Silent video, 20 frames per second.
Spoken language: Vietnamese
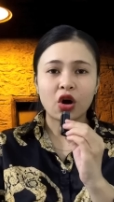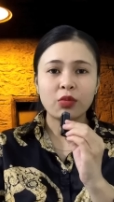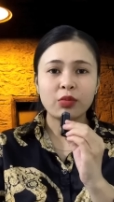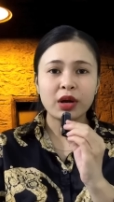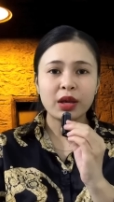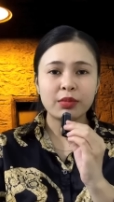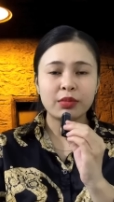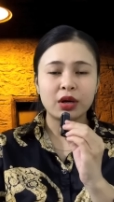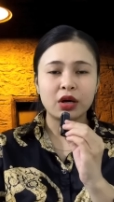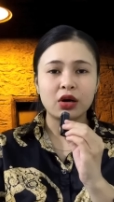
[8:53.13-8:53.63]
Có
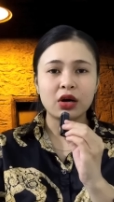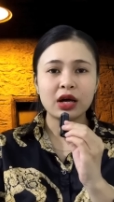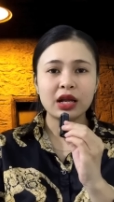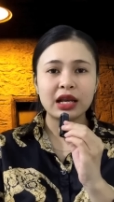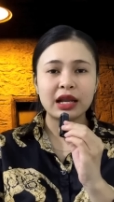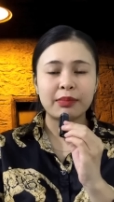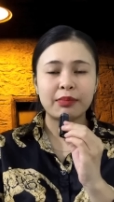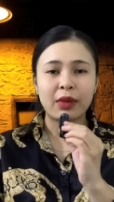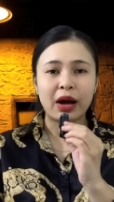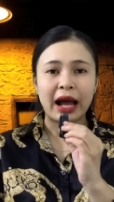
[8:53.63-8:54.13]
mấy
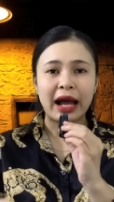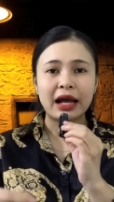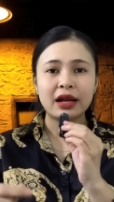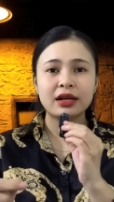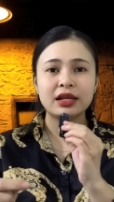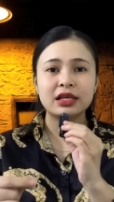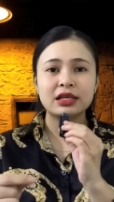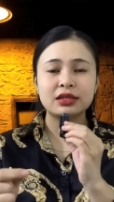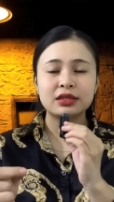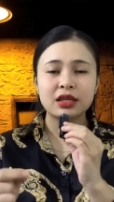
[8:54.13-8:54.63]
bữa là
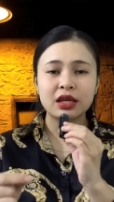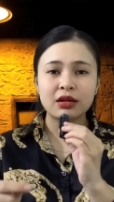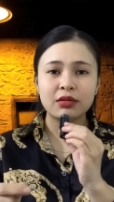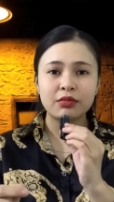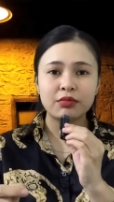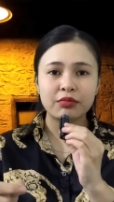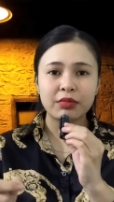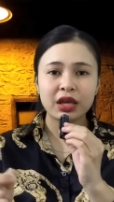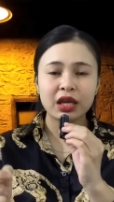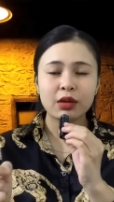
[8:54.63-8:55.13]
bà đi
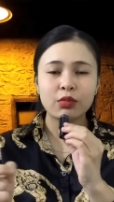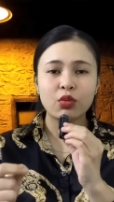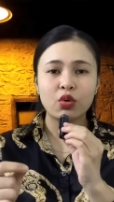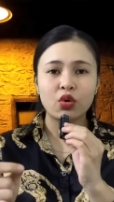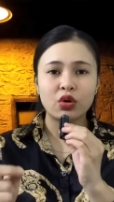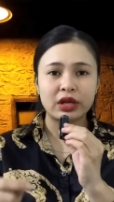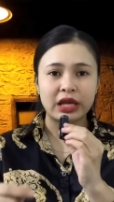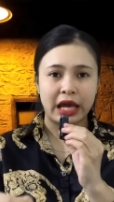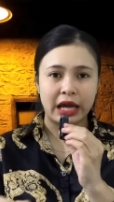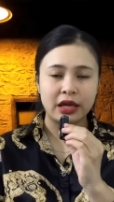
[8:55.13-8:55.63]
xin mấy cái
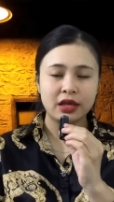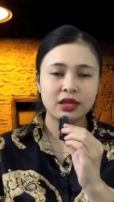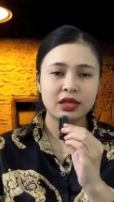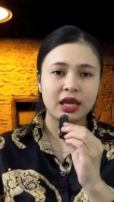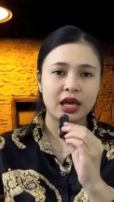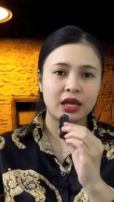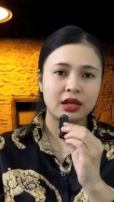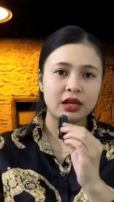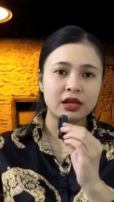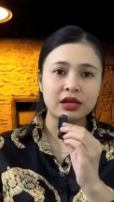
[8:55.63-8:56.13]
bùa ngải
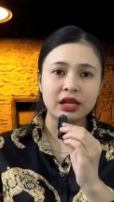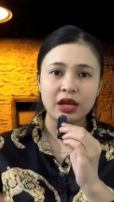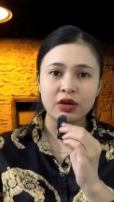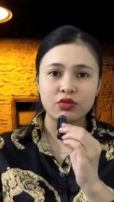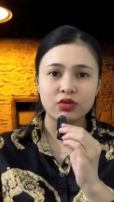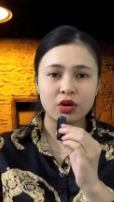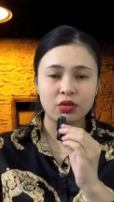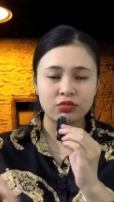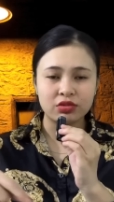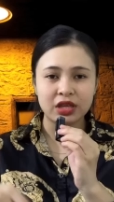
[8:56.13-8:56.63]
về để
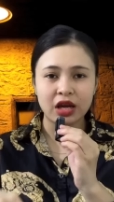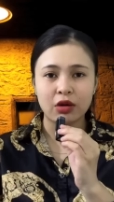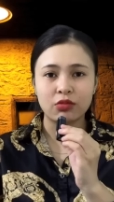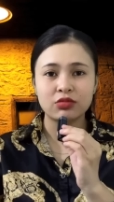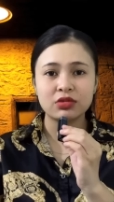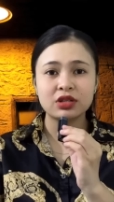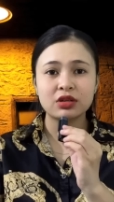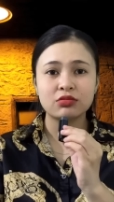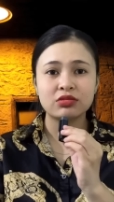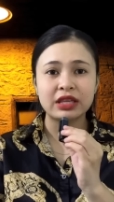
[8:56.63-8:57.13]
treo vòng
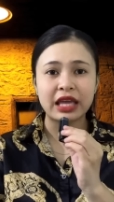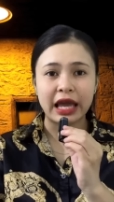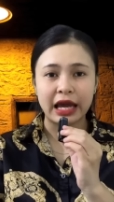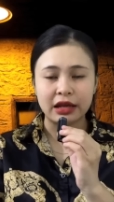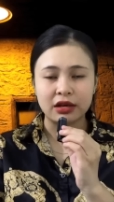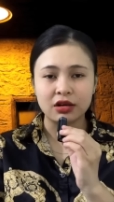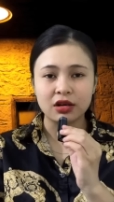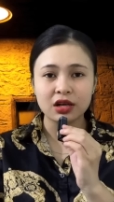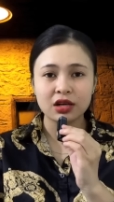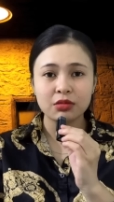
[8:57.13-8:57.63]
vòng trong
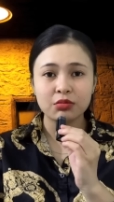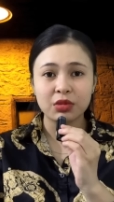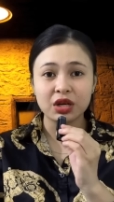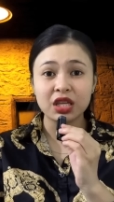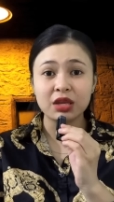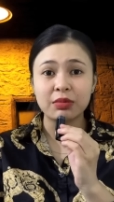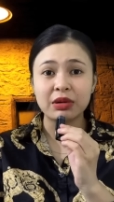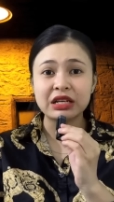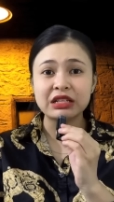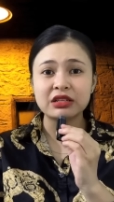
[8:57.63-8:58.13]
nhà nữa,
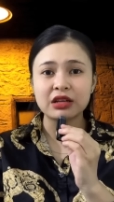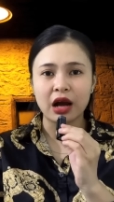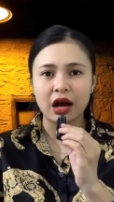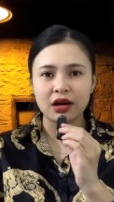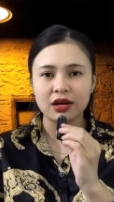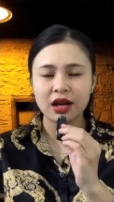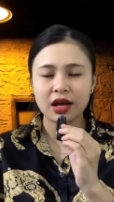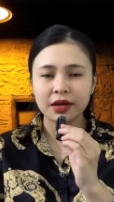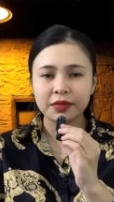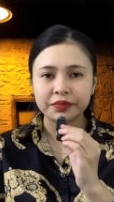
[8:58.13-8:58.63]
bởi vì bà
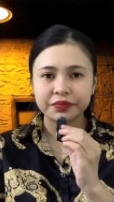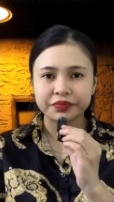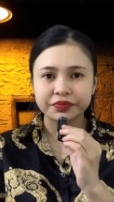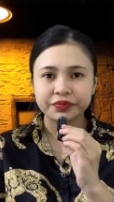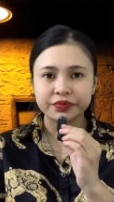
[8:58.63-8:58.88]
sợ đó.